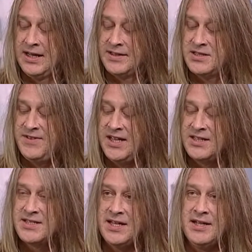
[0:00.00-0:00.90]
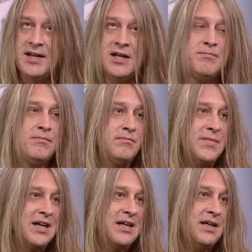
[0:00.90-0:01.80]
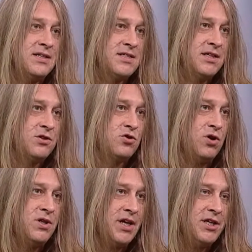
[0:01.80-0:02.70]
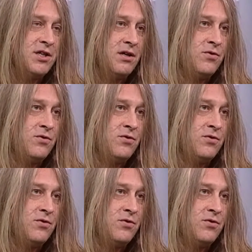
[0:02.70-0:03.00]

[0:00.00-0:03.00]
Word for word: dass viele gesehen haben, man kann sich einen tollen Rechner für